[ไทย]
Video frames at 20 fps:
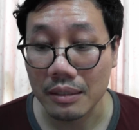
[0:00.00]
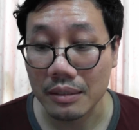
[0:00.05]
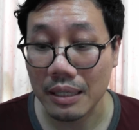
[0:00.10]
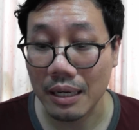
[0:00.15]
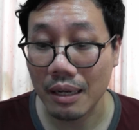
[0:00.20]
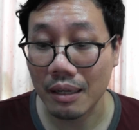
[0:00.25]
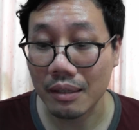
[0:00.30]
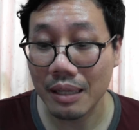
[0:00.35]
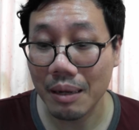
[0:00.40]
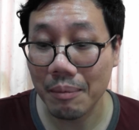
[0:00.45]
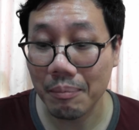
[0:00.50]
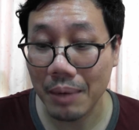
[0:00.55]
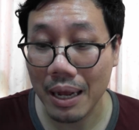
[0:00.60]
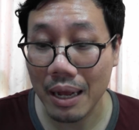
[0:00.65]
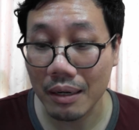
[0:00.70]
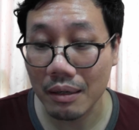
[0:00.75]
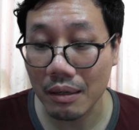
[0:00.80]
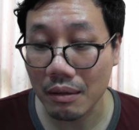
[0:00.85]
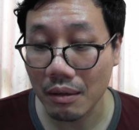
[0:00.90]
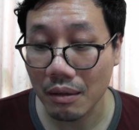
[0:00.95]
จะทำ
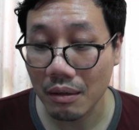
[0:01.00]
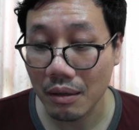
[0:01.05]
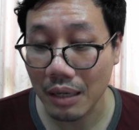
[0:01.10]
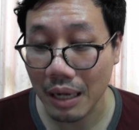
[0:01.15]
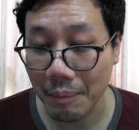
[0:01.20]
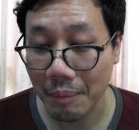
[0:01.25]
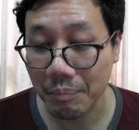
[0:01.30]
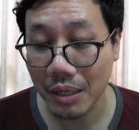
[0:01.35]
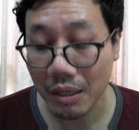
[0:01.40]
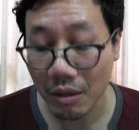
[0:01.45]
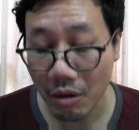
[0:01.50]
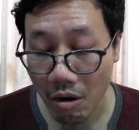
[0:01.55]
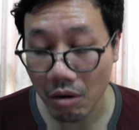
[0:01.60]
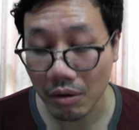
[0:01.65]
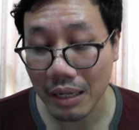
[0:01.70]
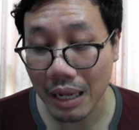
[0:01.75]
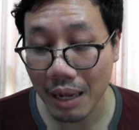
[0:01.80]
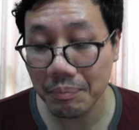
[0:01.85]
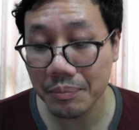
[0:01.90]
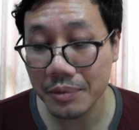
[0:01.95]
งานกับกอง
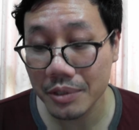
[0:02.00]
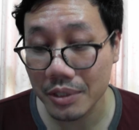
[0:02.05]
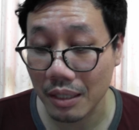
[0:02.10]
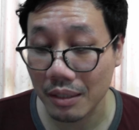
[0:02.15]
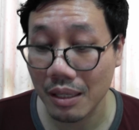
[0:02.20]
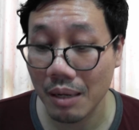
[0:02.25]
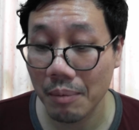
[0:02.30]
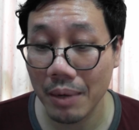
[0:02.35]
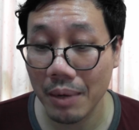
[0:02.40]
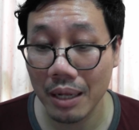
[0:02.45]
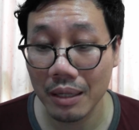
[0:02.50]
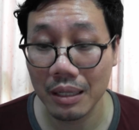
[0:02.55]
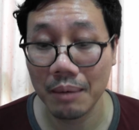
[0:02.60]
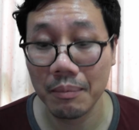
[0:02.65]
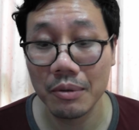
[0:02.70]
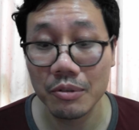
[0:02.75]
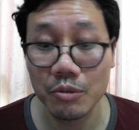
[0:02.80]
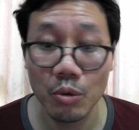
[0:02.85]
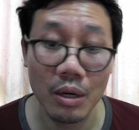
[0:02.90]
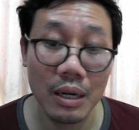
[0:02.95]
ทัพจะทำงานกับ
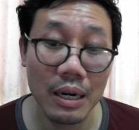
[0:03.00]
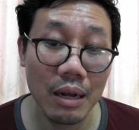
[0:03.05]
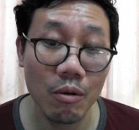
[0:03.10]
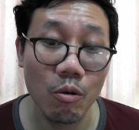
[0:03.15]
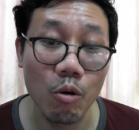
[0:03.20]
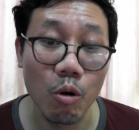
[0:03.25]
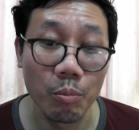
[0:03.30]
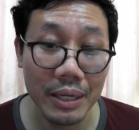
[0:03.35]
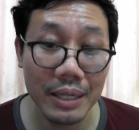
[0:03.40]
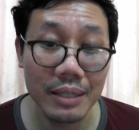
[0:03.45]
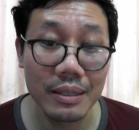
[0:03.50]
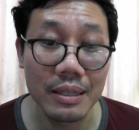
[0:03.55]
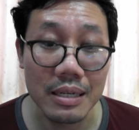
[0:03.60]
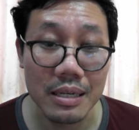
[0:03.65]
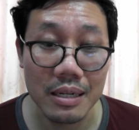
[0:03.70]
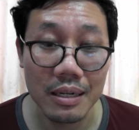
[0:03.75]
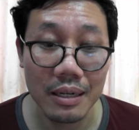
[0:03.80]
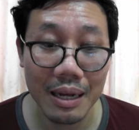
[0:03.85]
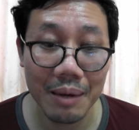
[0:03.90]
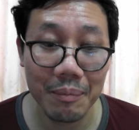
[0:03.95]
กระทรวงกลาโหมได้ดี
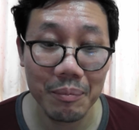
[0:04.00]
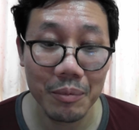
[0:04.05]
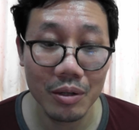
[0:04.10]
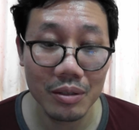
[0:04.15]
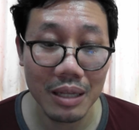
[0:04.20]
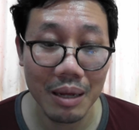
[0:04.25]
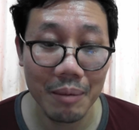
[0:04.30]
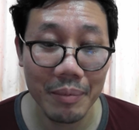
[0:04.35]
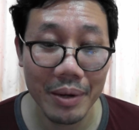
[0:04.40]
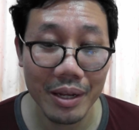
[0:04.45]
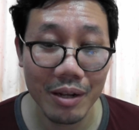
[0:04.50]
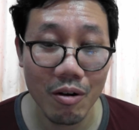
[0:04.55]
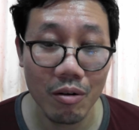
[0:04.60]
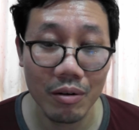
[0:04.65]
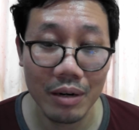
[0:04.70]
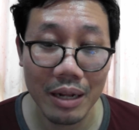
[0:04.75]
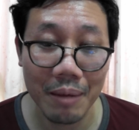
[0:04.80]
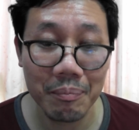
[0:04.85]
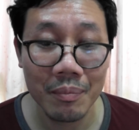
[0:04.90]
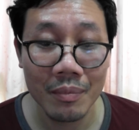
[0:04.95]
นะครับก็ทำให้กอง
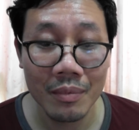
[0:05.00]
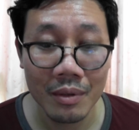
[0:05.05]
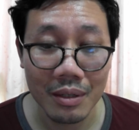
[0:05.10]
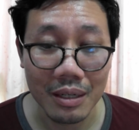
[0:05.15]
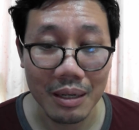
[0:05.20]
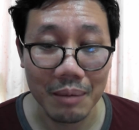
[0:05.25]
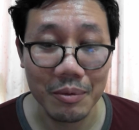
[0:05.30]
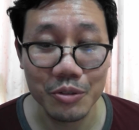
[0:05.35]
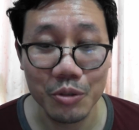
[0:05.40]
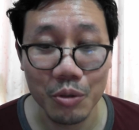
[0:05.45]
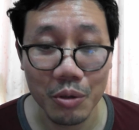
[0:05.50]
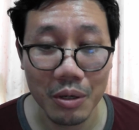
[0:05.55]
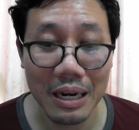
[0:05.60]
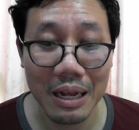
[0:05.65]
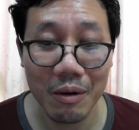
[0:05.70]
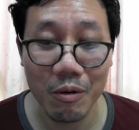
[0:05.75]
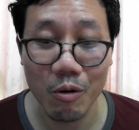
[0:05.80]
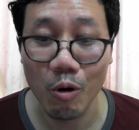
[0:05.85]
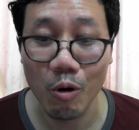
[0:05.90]
ทัพกับกระทรวงกลาโห